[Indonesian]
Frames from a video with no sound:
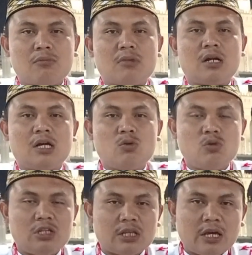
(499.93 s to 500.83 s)

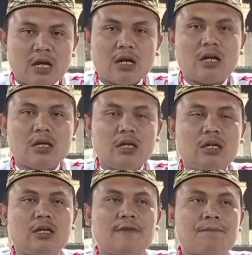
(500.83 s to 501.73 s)
melalui tayangan
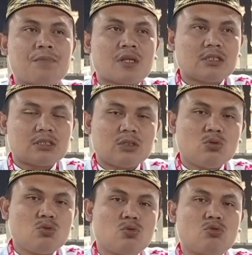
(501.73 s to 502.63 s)
ini,
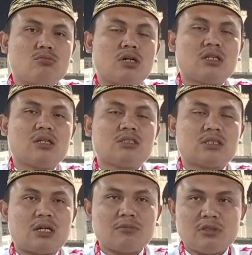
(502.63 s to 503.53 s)
seluruh umat
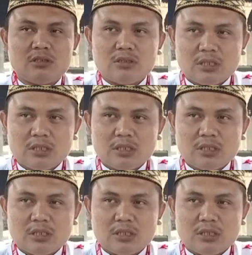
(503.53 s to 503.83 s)
Islam